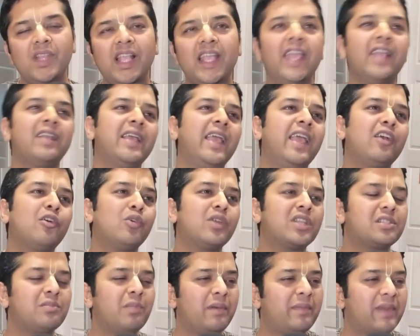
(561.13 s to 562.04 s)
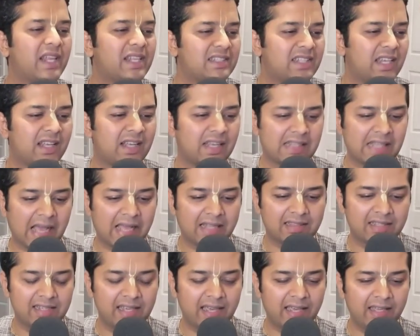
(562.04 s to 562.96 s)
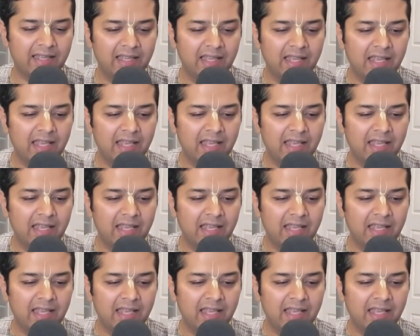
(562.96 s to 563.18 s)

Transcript: एक एक और इसमें बड़ी अच्छी कथा आती है